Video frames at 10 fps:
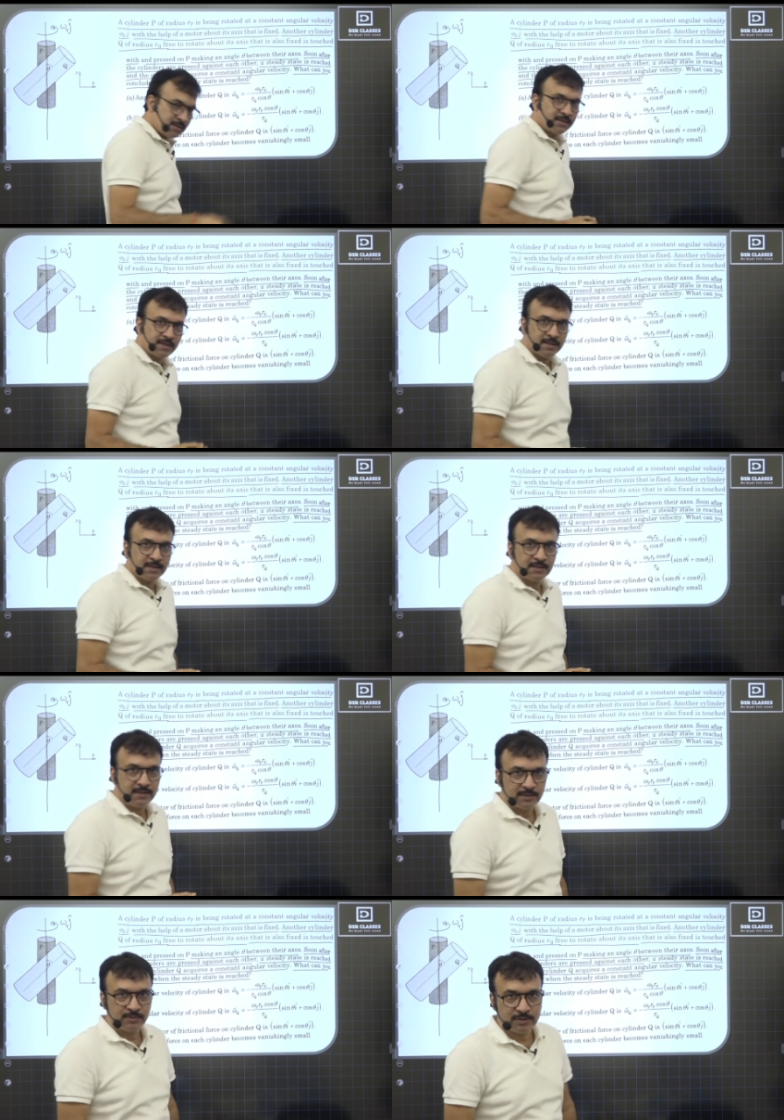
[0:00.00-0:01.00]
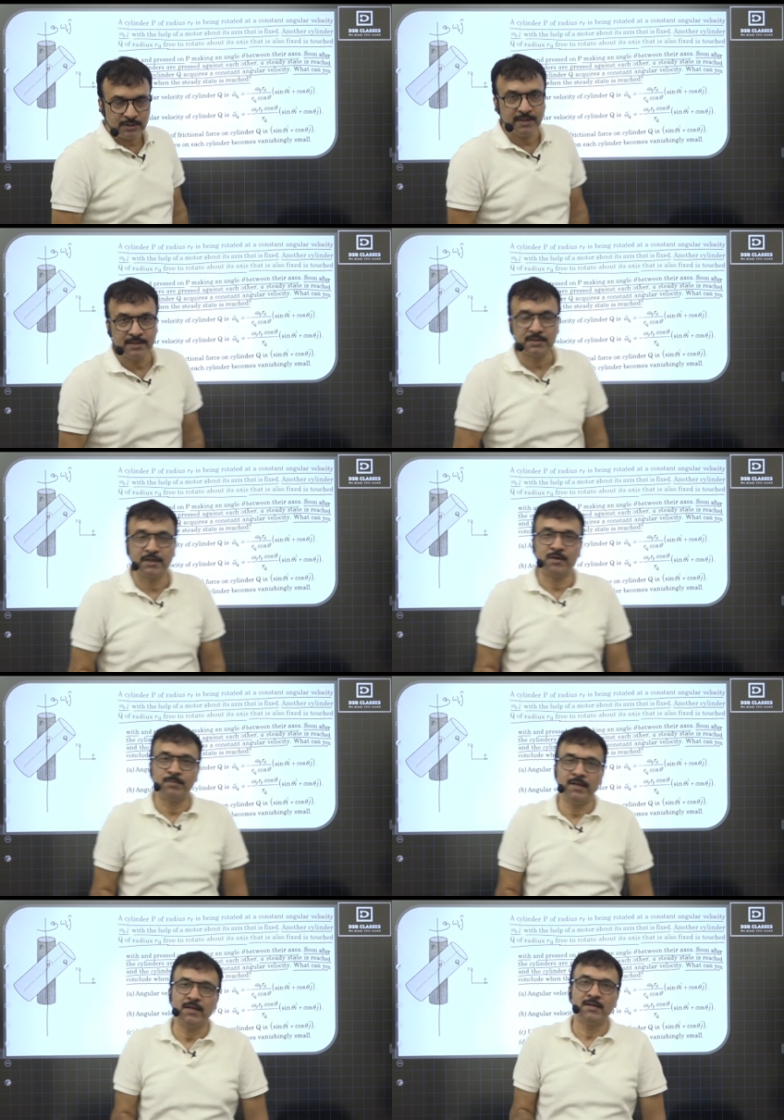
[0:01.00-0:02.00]
स्टेट आ जाती है तो स्टडी स्टेट
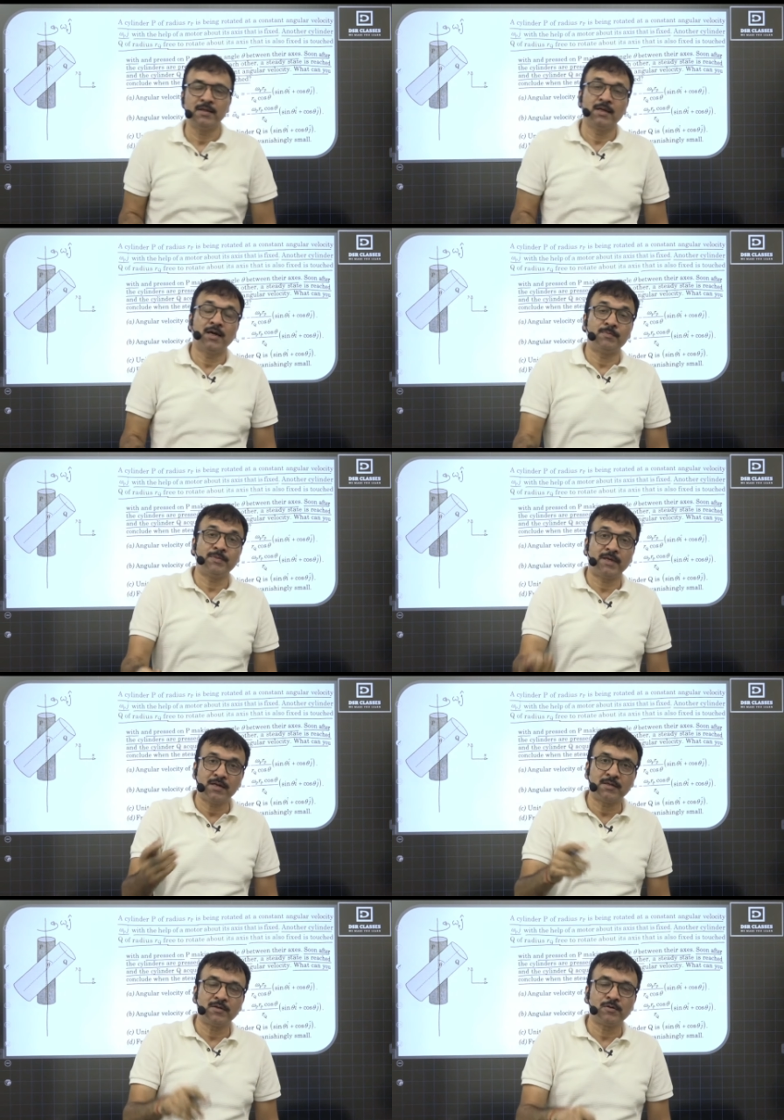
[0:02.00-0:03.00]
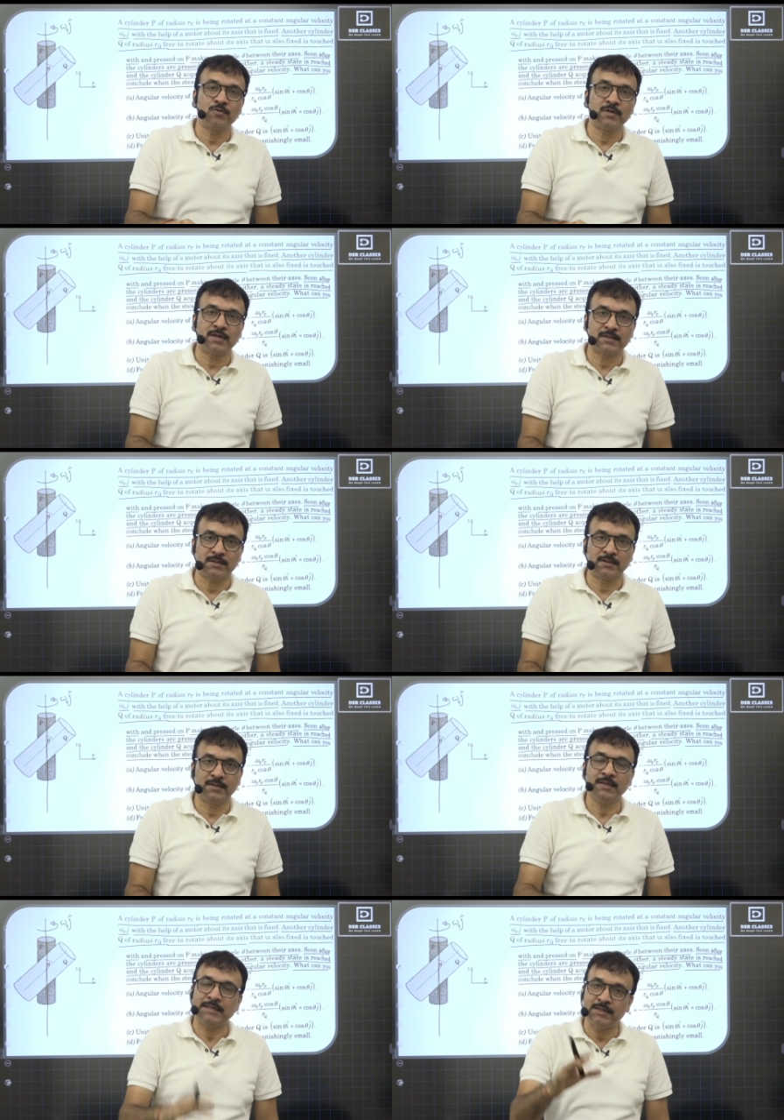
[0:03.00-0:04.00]
में हम क्या कंक्लूड कर सकते
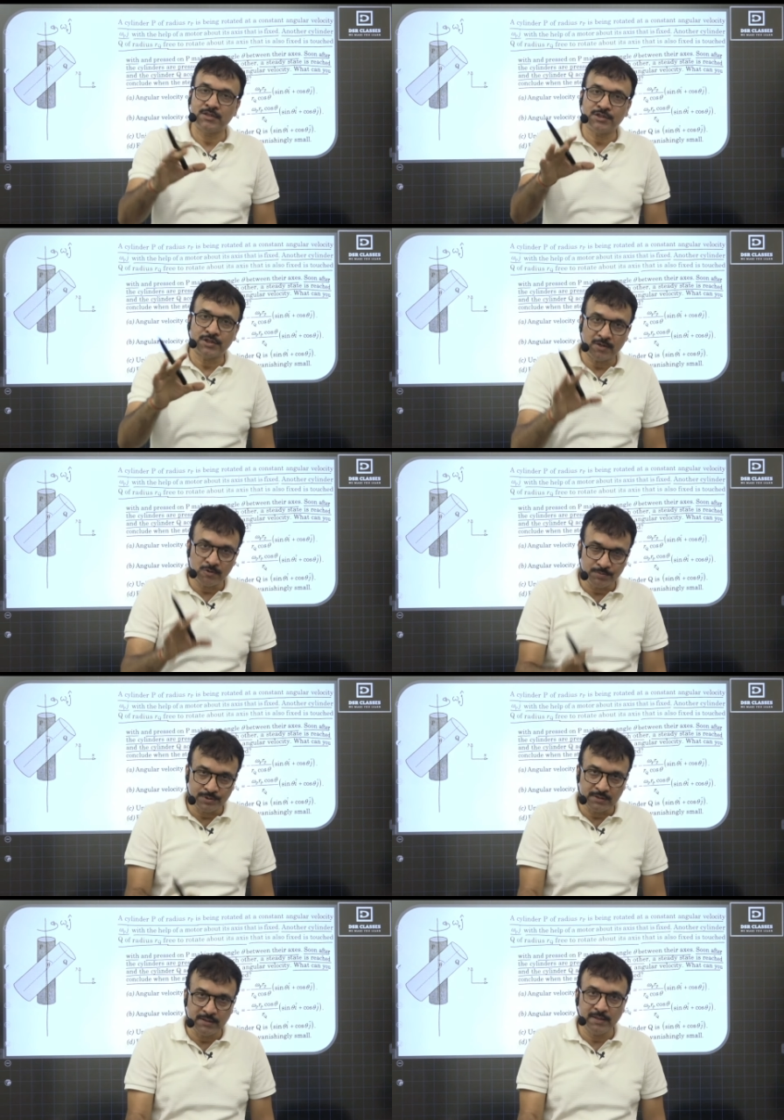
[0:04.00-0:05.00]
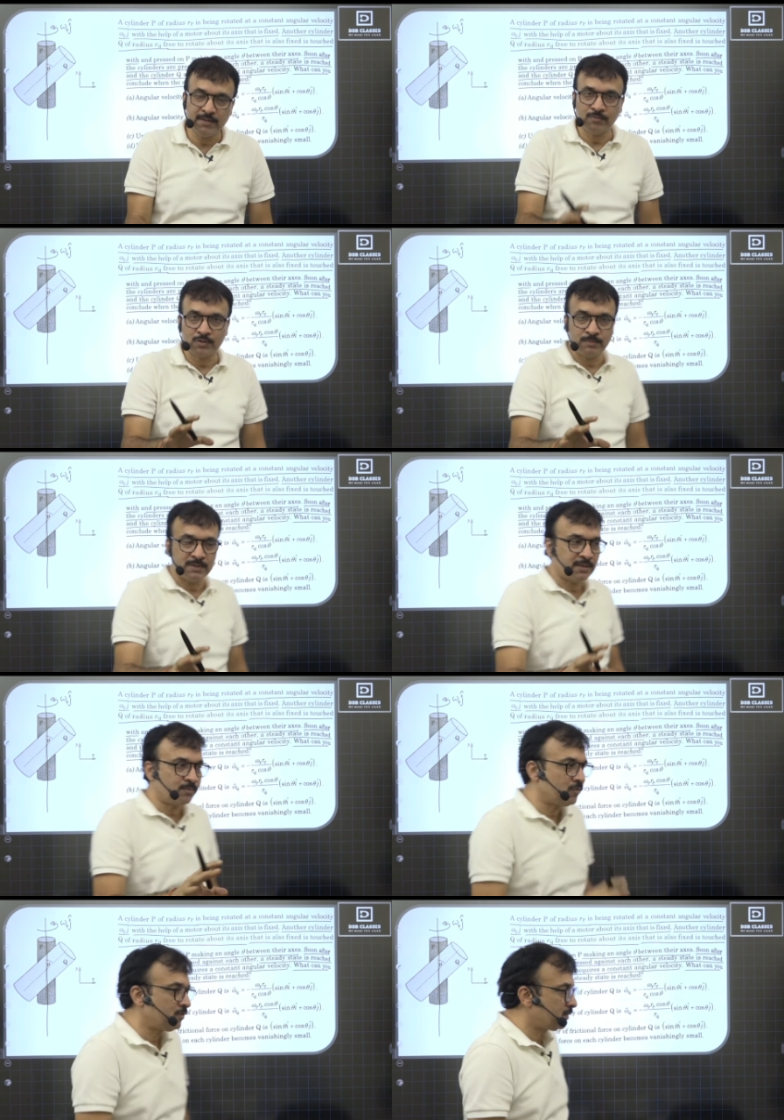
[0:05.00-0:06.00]
हैं नीचे चार ऑप्शन दिए हैं उसमें से हमको